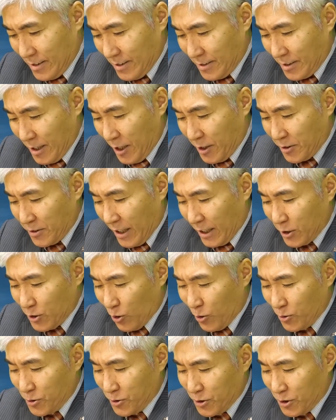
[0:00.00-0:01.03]

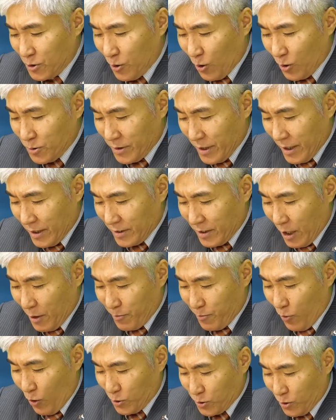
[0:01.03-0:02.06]
1946年
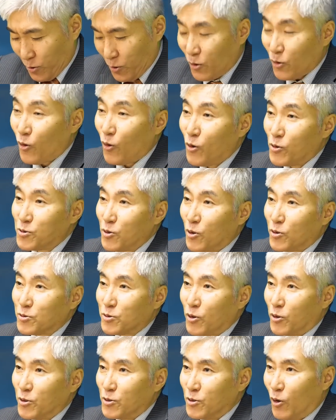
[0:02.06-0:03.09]
憲法その拘束
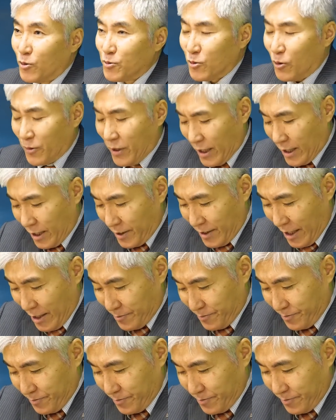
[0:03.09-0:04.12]
という本の中
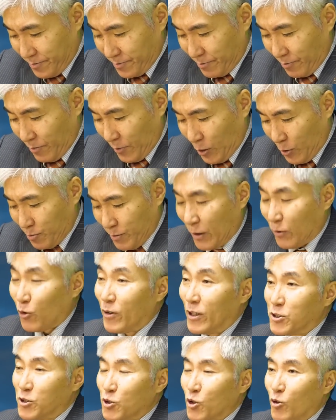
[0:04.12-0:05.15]
でまあ、
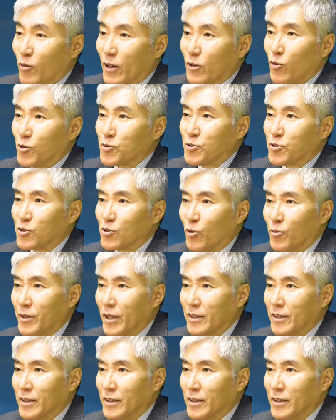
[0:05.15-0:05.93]
これは昭和55